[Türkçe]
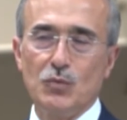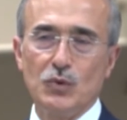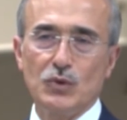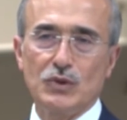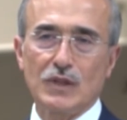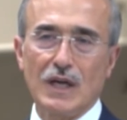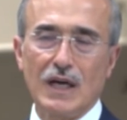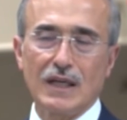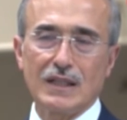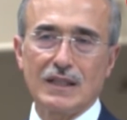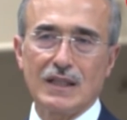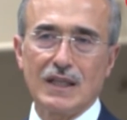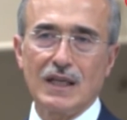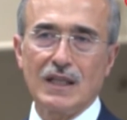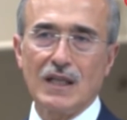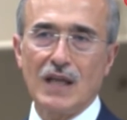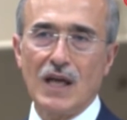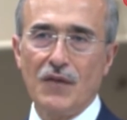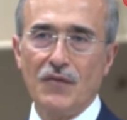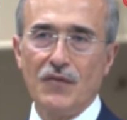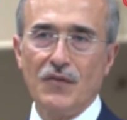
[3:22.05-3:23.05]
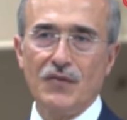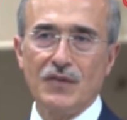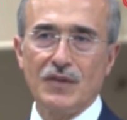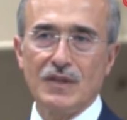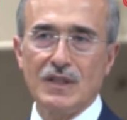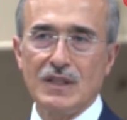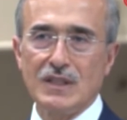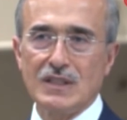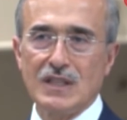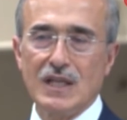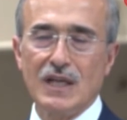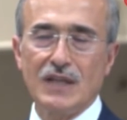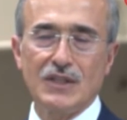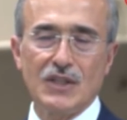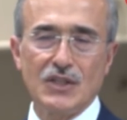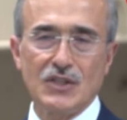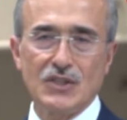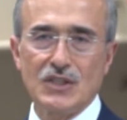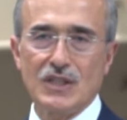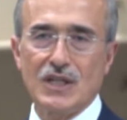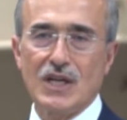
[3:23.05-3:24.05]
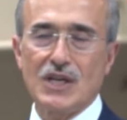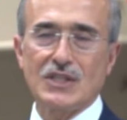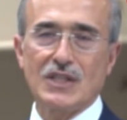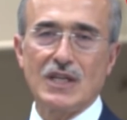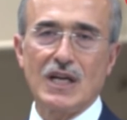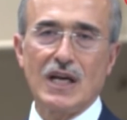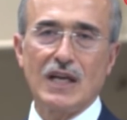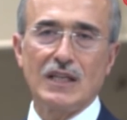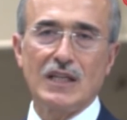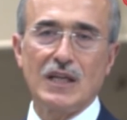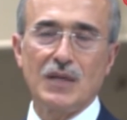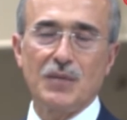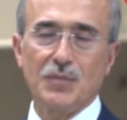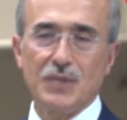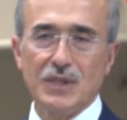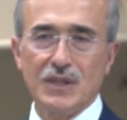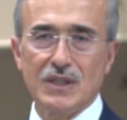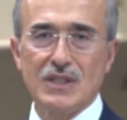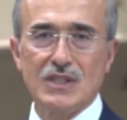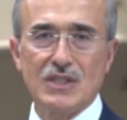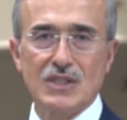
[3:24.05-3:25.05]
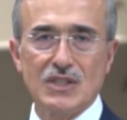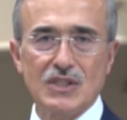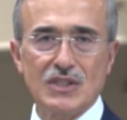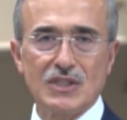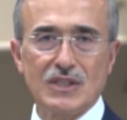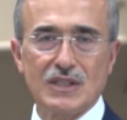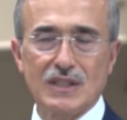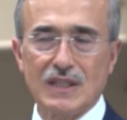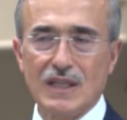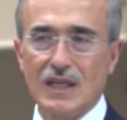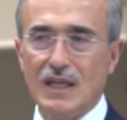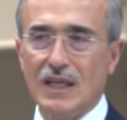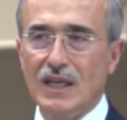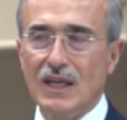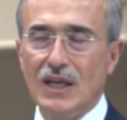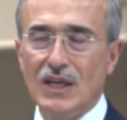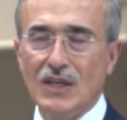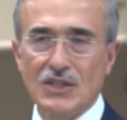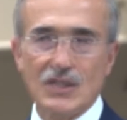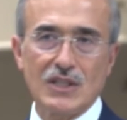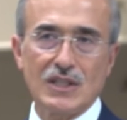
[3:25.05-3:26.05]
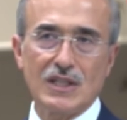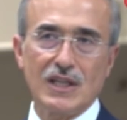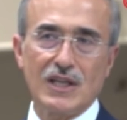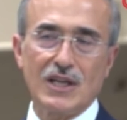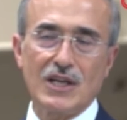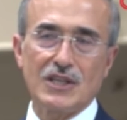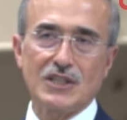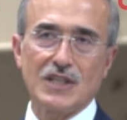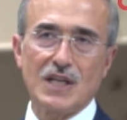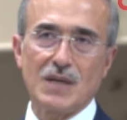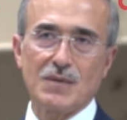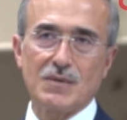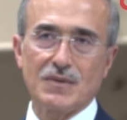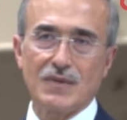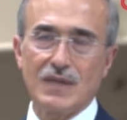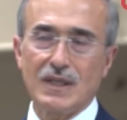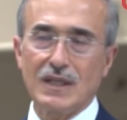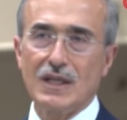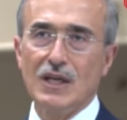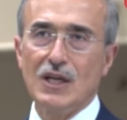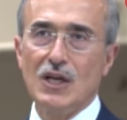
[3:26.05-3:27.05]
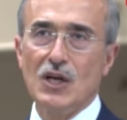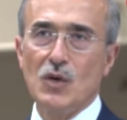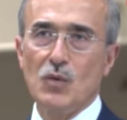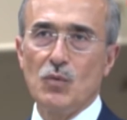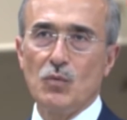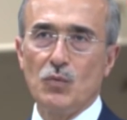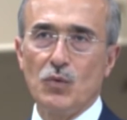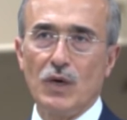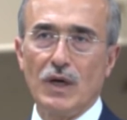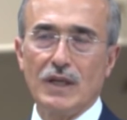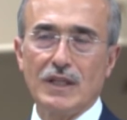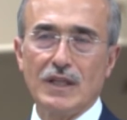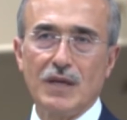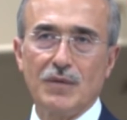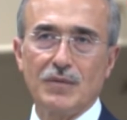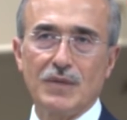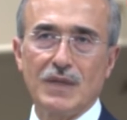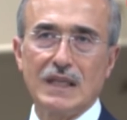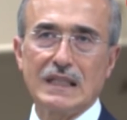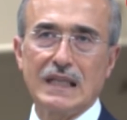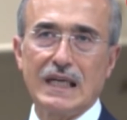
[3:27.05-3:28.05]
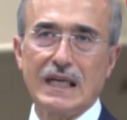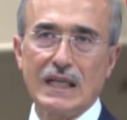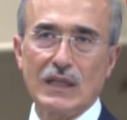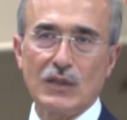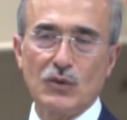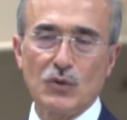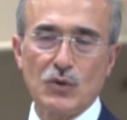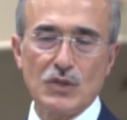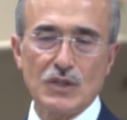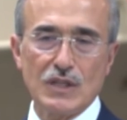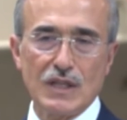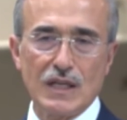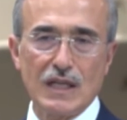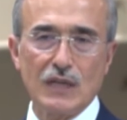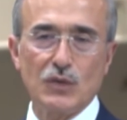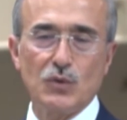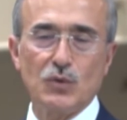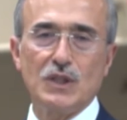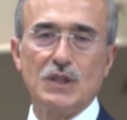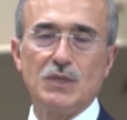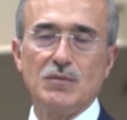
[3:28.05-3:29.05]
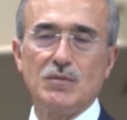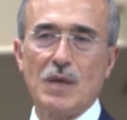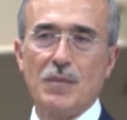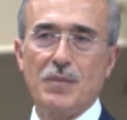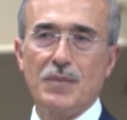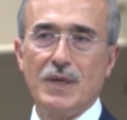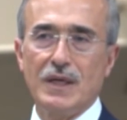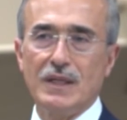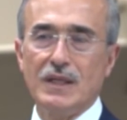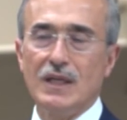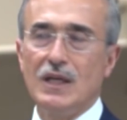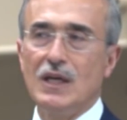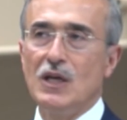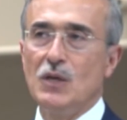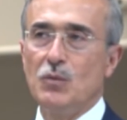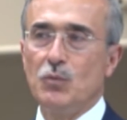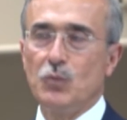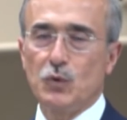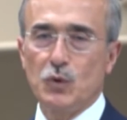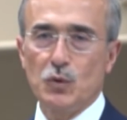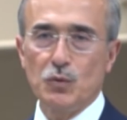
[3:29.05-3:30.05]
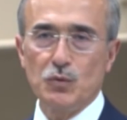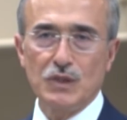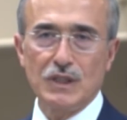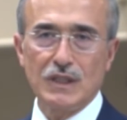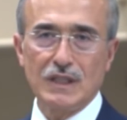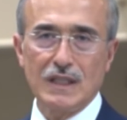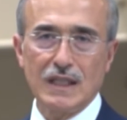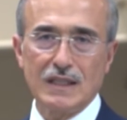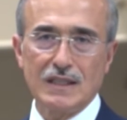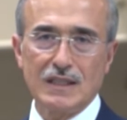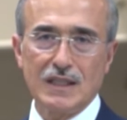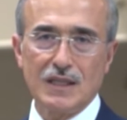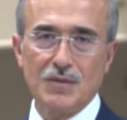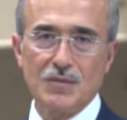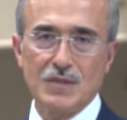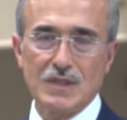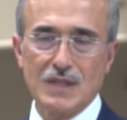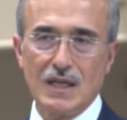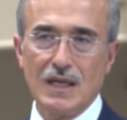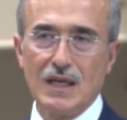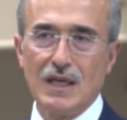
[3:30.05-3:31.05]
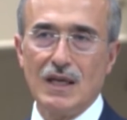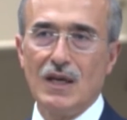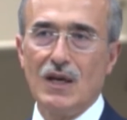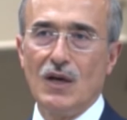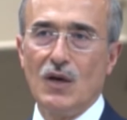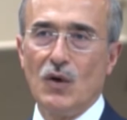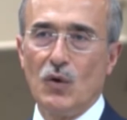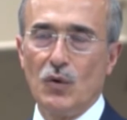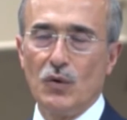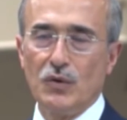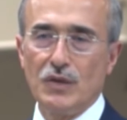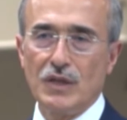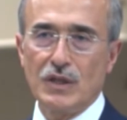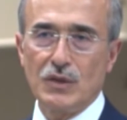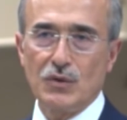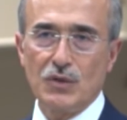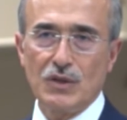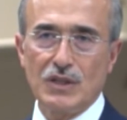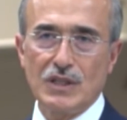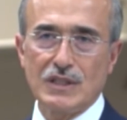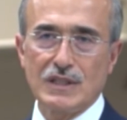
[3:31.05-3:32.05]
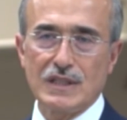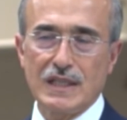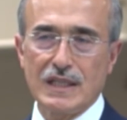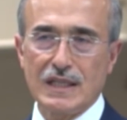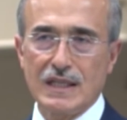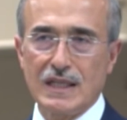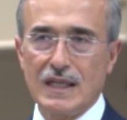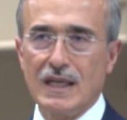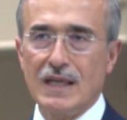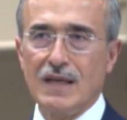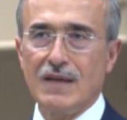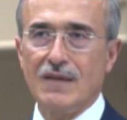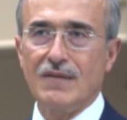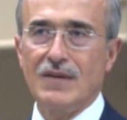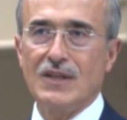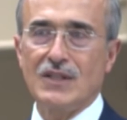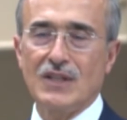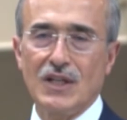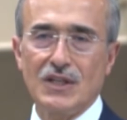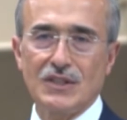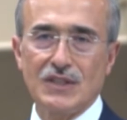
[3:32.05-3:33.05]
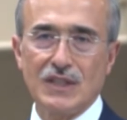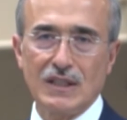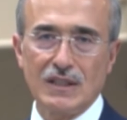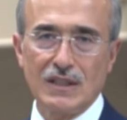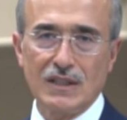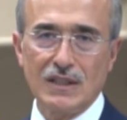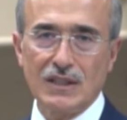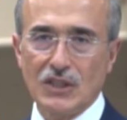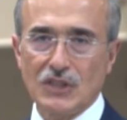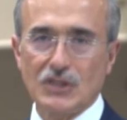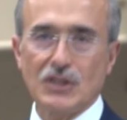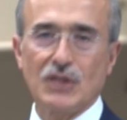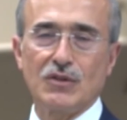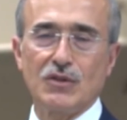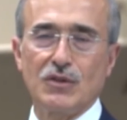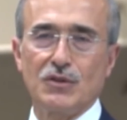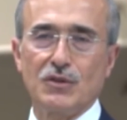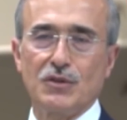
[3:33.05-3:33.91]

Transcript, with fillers: Bu tanktan hafif silah taşıyıcı araçlara kadar bir dizi zincirde çeşitli araçlarımız var. Bu anlamda gayret gösteren, üretim yapan tüm şirketlerimize, onların yöneticilerine ve çalışanlarına teşekkür ederim.